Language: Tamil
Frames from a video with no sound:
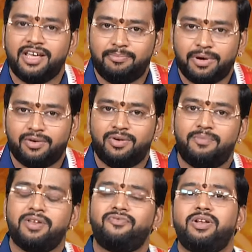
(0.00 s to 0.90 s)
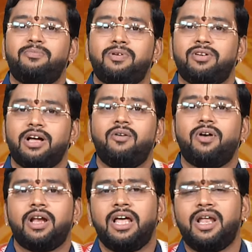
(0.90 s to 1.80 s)
ஏற்படணும் அப்படின்னு ஃபீல் பண்ணுவாங்க
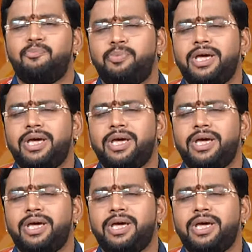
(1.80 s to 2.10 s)
அவங்களால